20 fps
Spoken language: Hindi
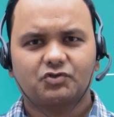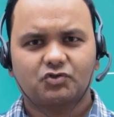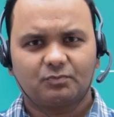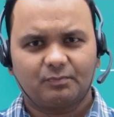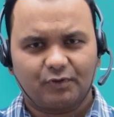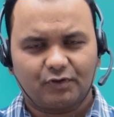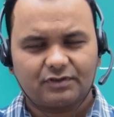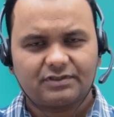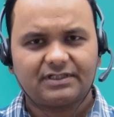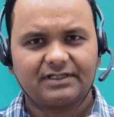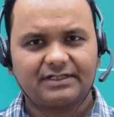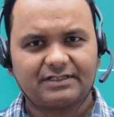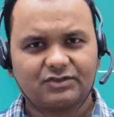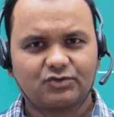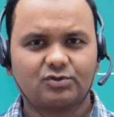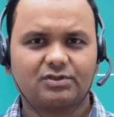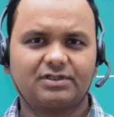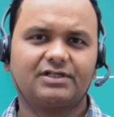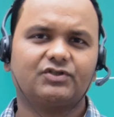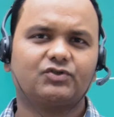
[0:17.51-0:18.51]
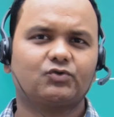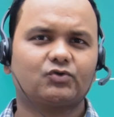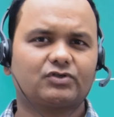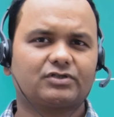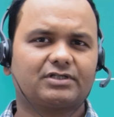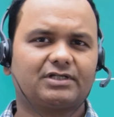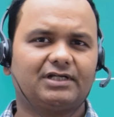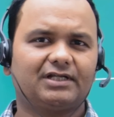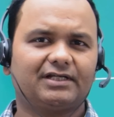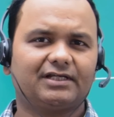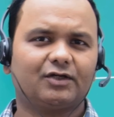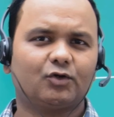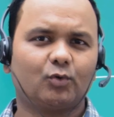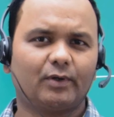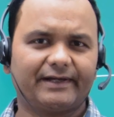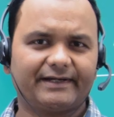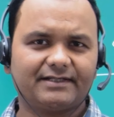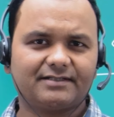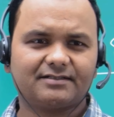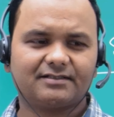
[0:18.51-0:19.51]
जो बहुत सारे स्टूडेंट्स को इसके लेके
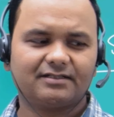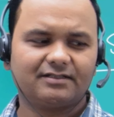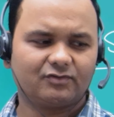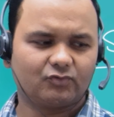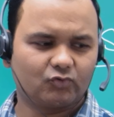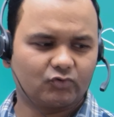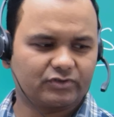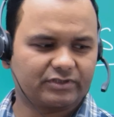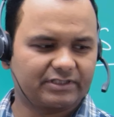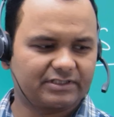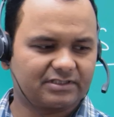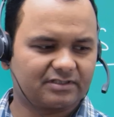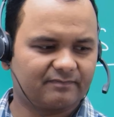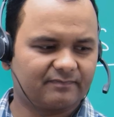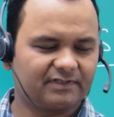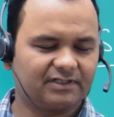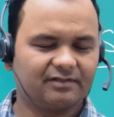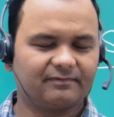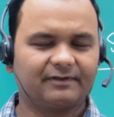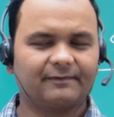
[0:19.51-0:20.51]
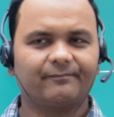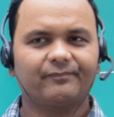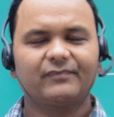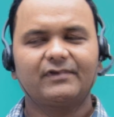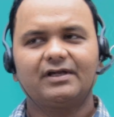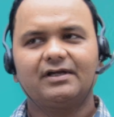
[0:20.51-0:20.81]
क्वायरीज थी उसके संबंध में